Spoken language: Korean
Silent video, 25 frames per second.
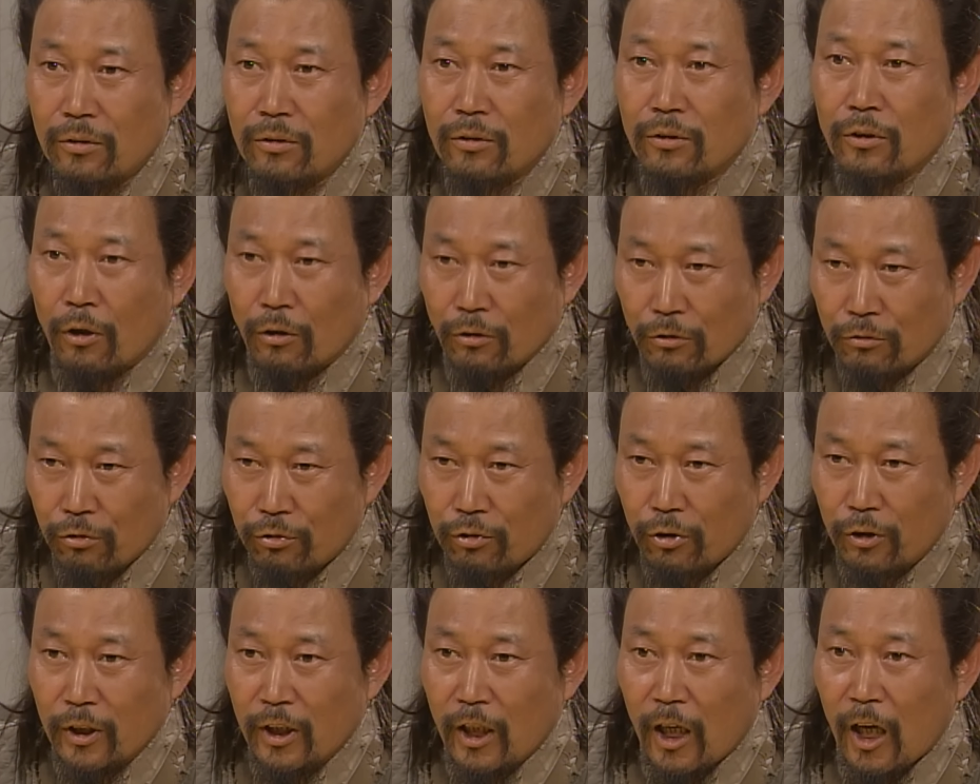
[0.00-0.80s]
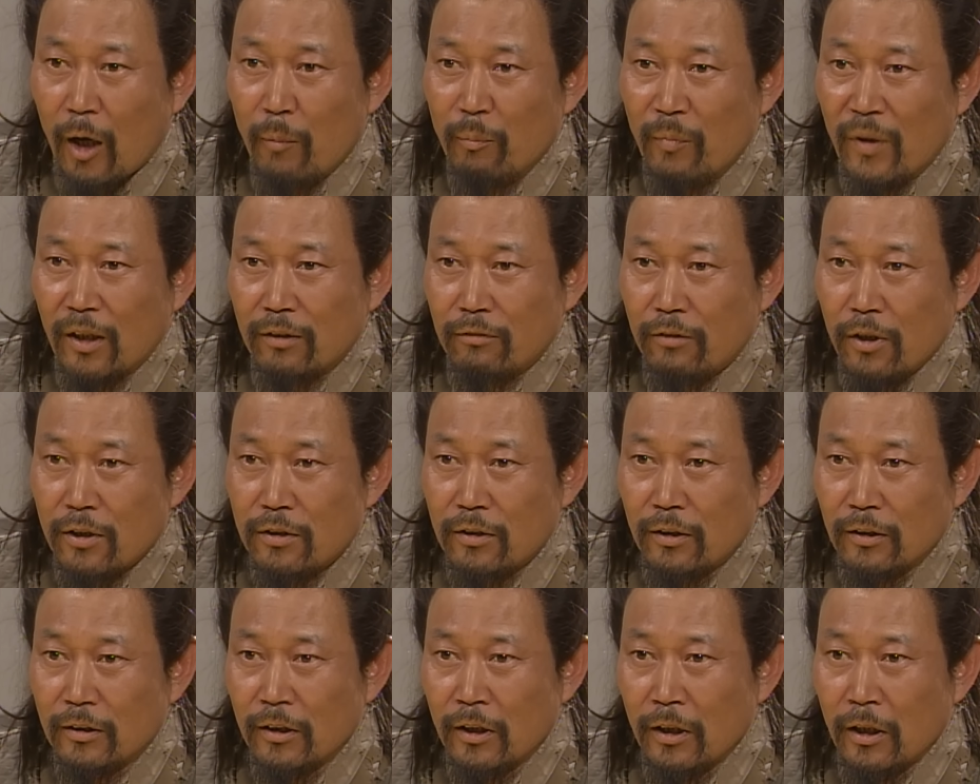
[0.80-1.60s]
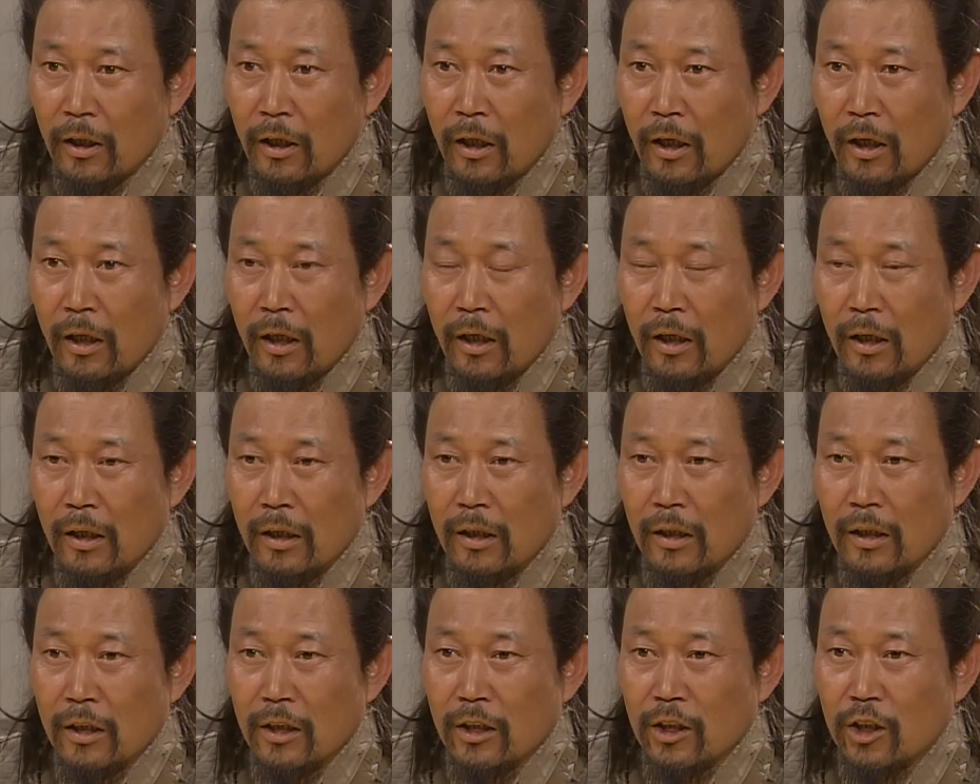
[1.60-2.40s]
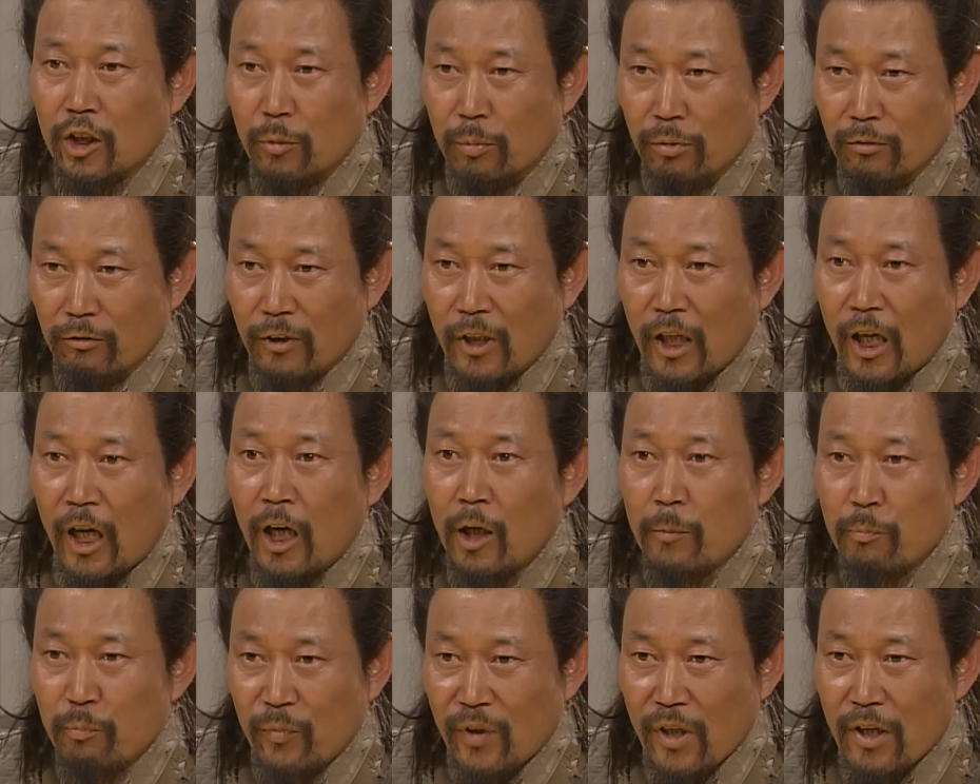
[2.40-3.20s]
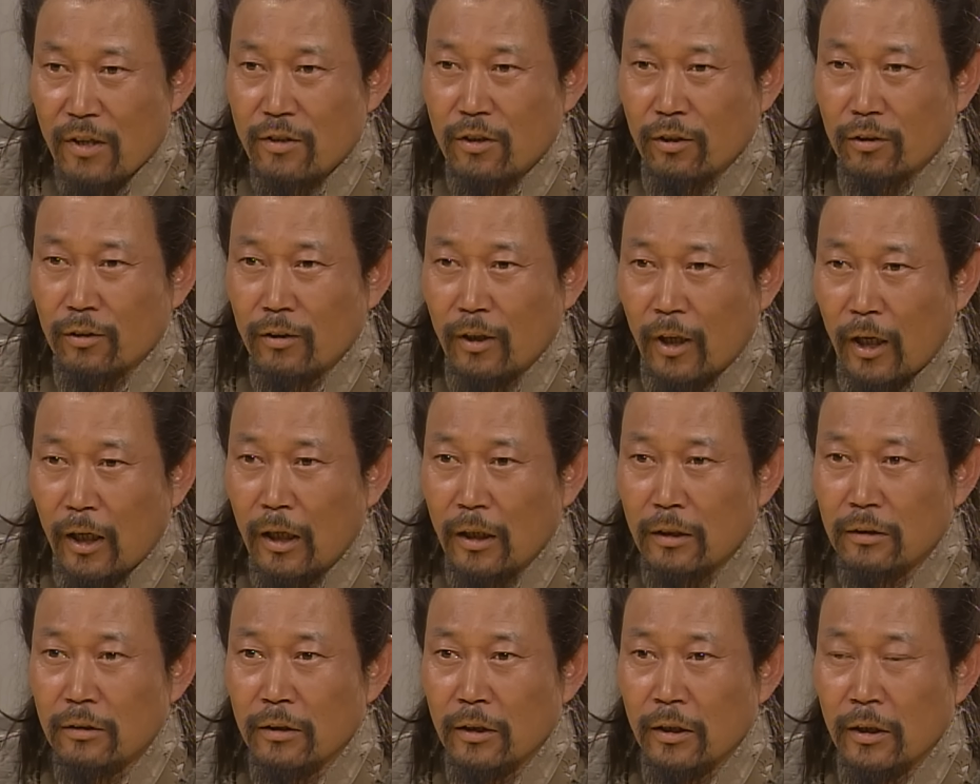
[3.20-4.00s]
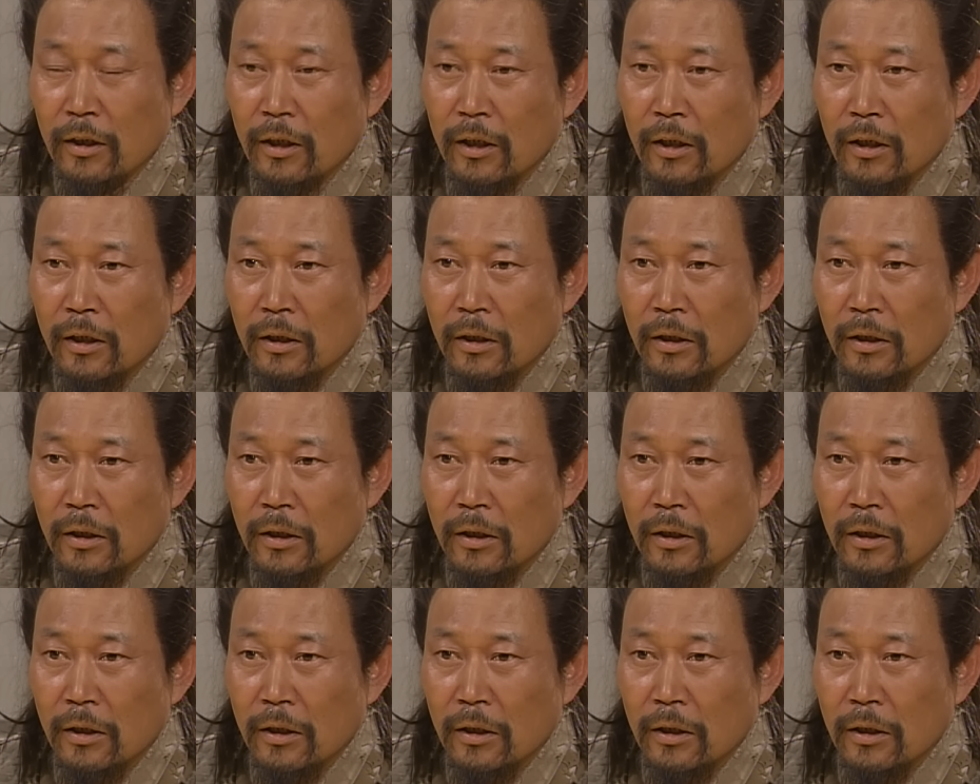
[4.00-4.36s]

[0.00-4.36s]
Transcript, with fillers: 정주성이 함락됐을 때 그분과 함께 있었던 한학들이